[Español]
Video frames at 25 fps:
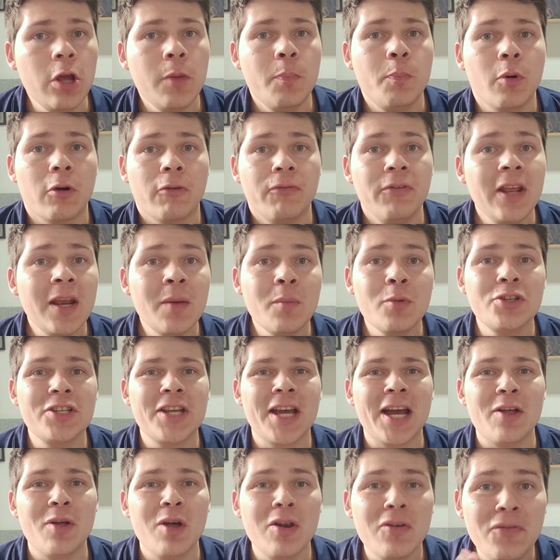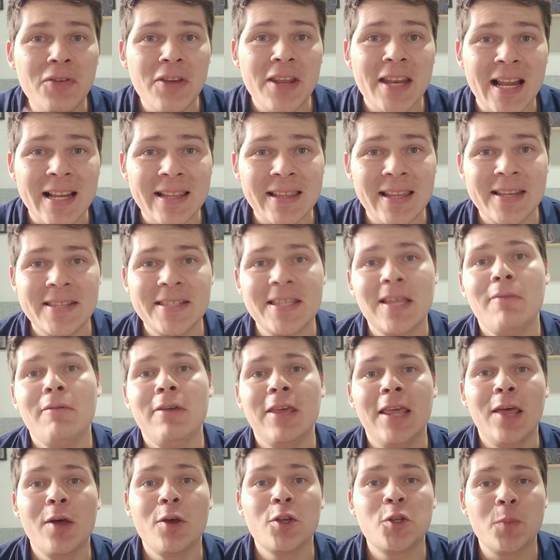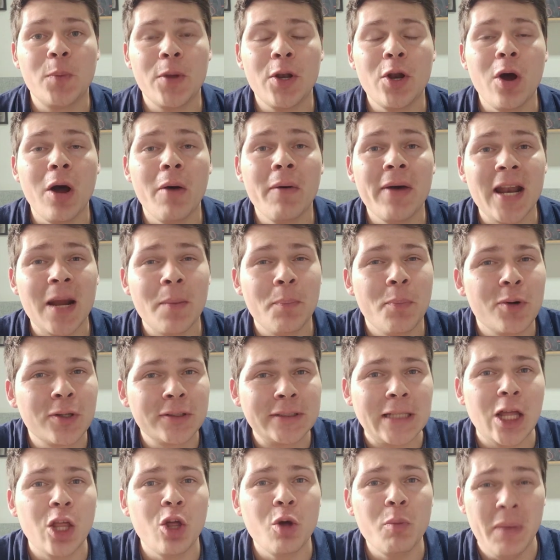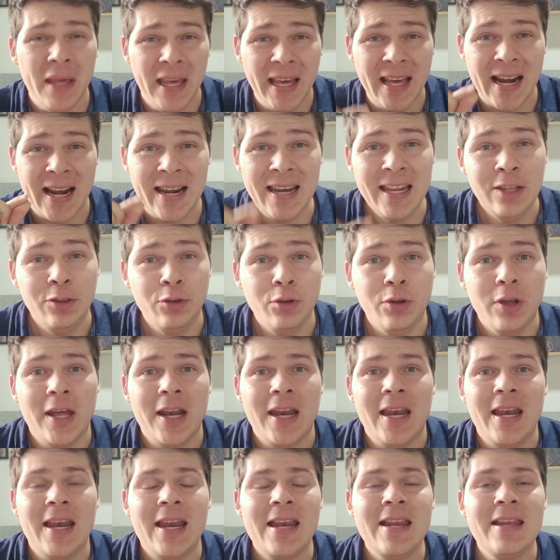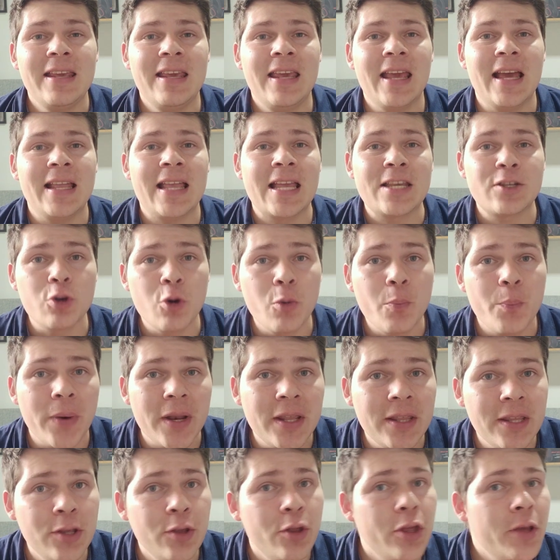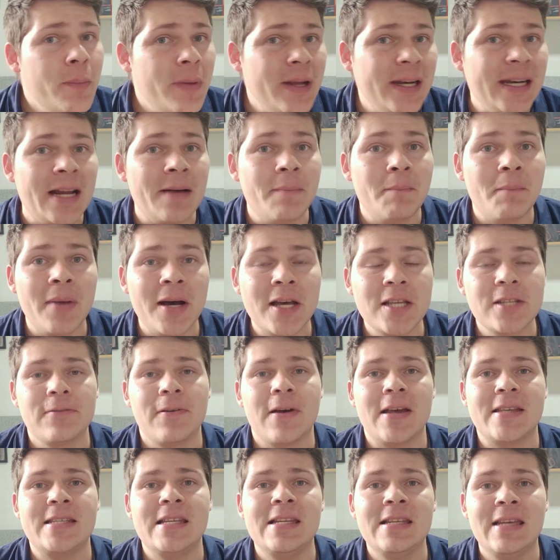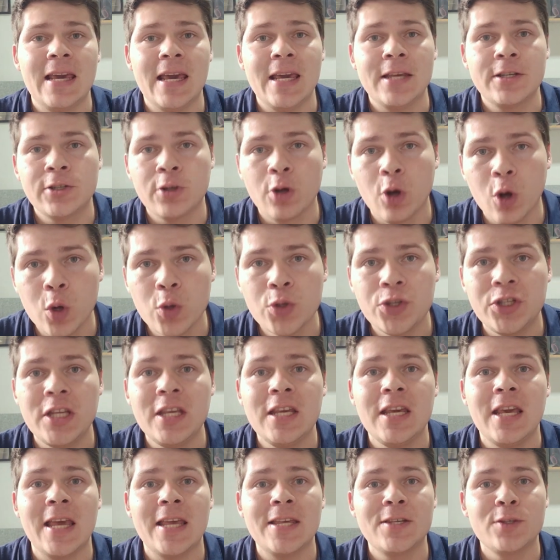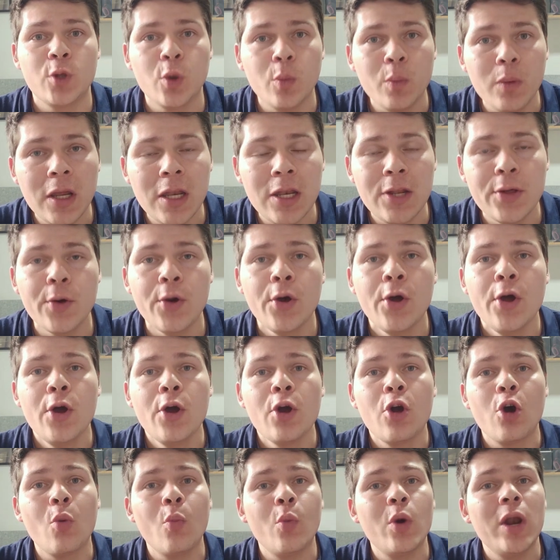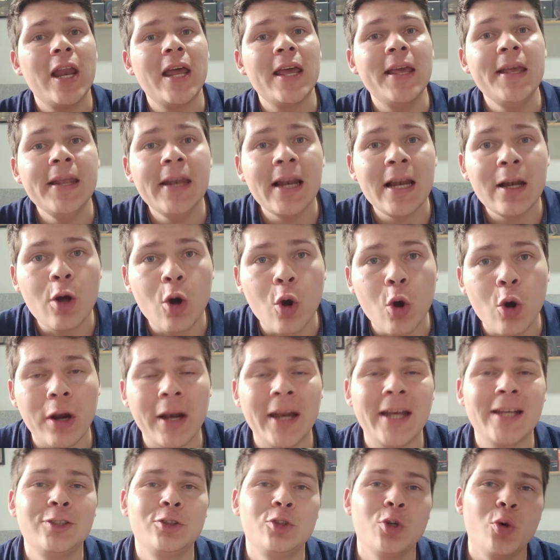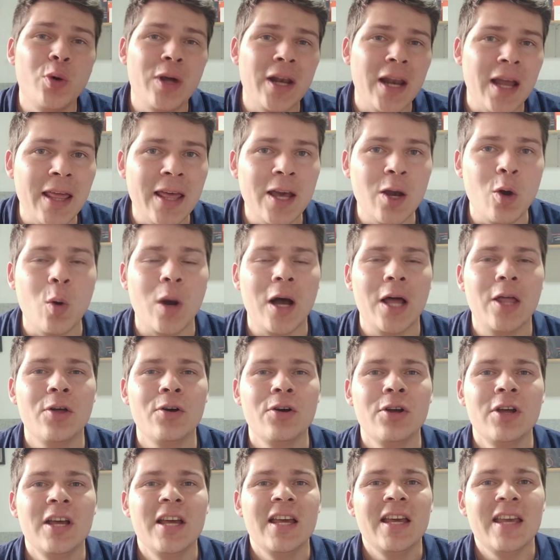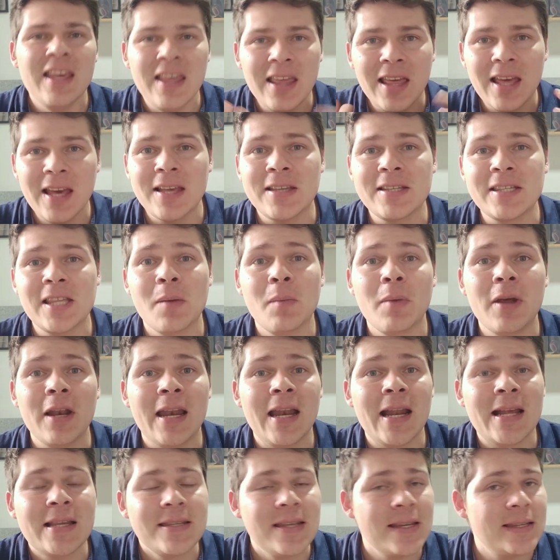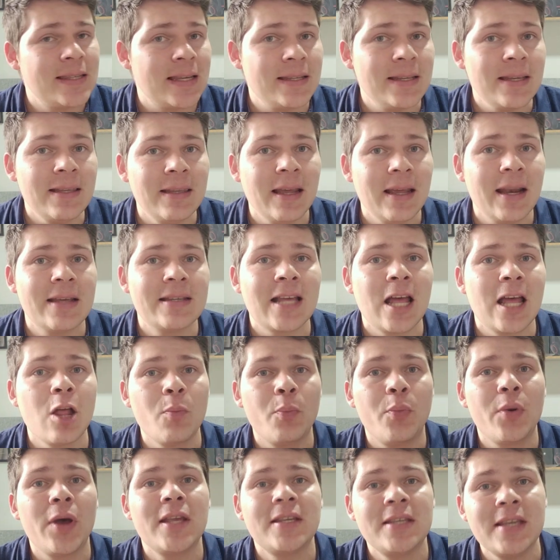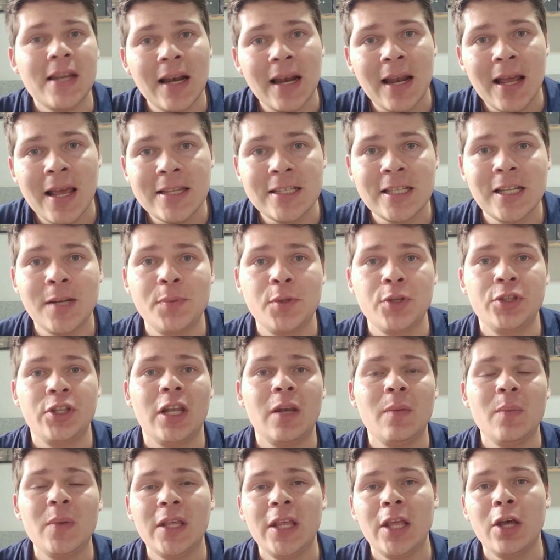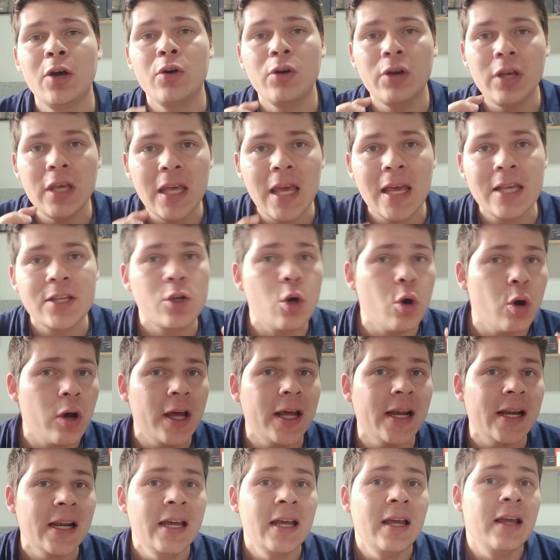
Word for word: y por fin hemos llegado al final de este video, espero haber aportado mi granito de arena en que hayas comprendido de manera más fácil qué es hosting, qué es dominio, cómo elegir el correcto o el adecuado y de esta manera si estás interesado puedes ir a la descripción del video y escoger